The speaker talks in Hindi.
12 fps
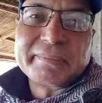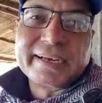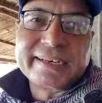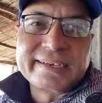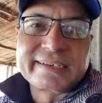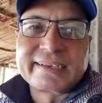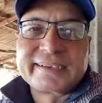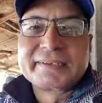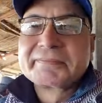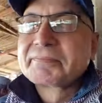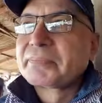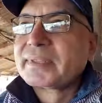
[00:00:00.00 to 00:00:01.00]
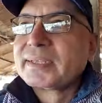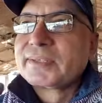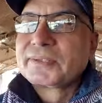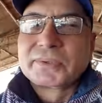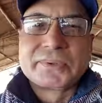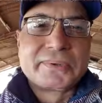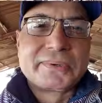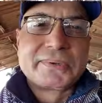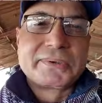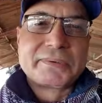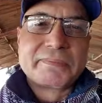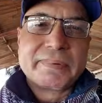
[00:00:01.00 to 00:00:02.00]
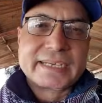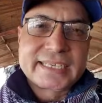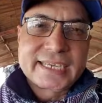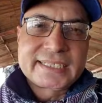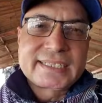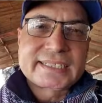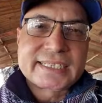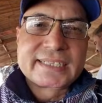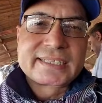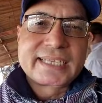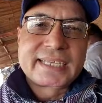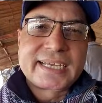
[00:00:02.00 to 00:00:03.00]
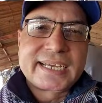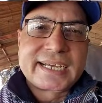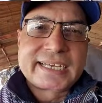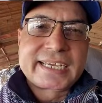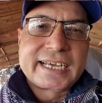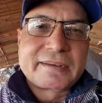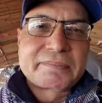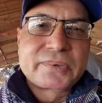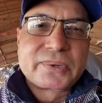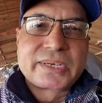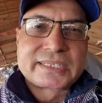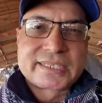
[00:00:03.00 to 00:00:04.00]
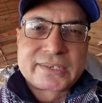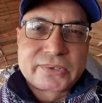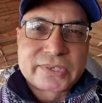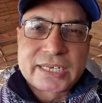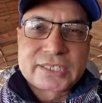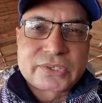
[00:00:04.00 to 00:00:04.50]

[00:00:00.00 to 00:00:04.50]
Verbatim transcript: का मालिक है तो बकिया जी चलते हैं आगे आपको हसन होटल